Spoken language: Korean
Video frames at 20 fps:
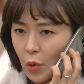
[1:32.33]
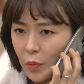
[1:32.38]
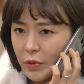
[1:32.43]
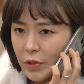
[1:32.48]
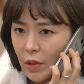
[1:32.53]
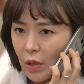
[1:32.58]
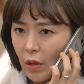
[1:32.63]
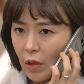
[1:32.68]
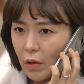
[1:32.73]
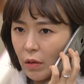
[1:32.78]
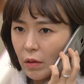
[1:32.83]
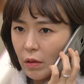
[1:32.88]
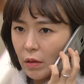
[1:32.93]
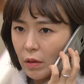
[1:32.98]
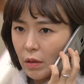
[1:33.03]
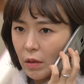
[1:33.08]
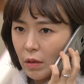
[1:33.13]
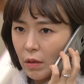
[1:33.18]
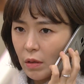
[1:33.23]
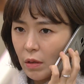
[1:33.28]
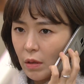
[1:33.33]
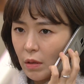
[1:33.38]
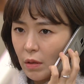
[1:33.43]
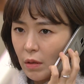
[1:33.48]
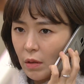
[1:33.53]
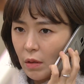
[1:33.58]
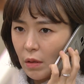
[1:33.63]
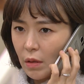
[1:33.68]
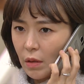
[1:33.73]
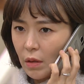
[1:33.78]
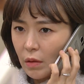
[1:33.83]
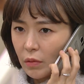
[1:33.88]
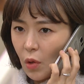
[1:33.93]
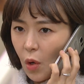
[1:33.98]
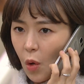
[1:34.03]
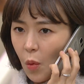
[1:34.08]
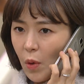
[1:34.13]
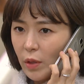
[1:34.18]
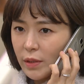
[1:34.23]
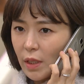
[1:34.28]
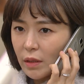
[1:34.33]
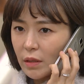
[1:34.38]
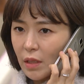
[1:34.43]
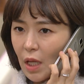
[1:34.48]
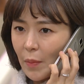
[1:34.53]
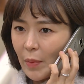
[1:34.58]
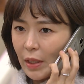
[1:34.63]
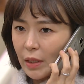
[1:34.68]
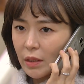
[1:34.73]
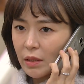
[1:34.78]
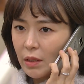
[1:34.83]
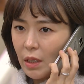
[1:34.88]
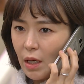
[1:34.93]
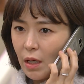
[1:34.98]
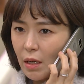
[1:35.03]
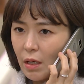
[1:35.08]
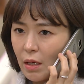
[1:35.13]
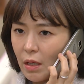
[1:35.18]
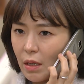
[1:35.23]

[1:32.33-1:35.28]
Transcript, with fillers: 조비서, 너 어머니한테 다 말했니?